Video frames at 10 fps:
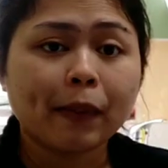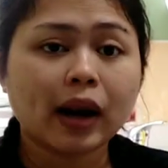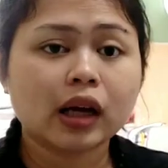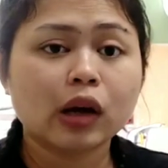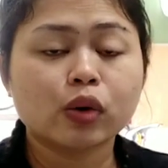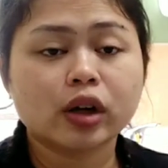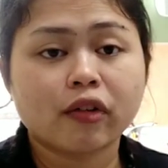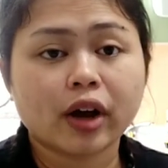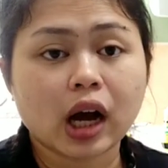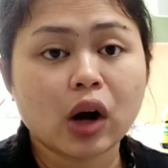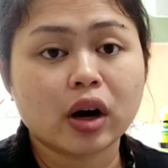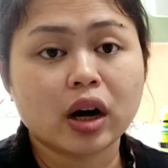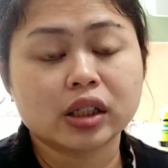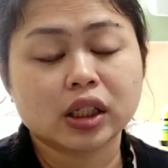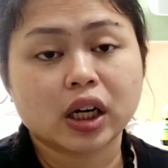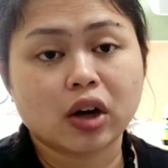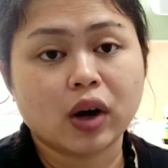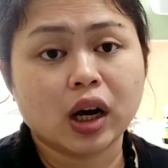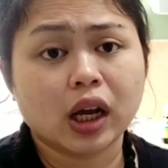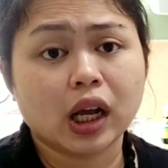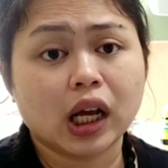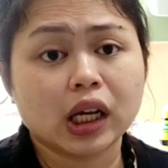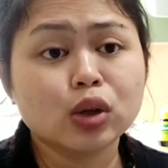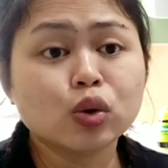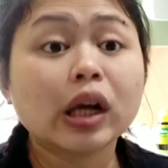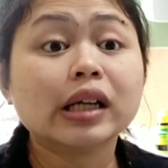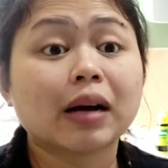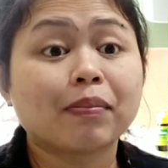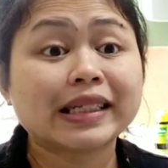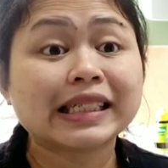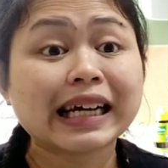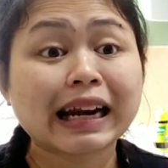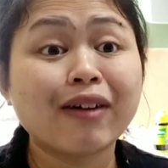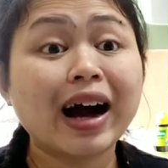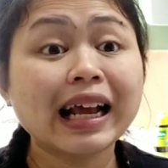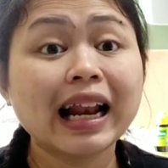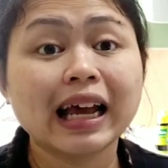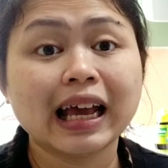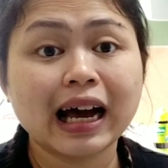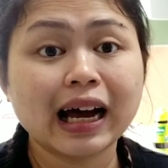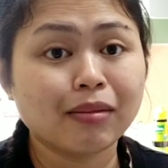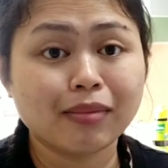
kalau lagi aku dewekan orang nasi ngerewangi ya lagi juga siapa sih ngerewangi lah ya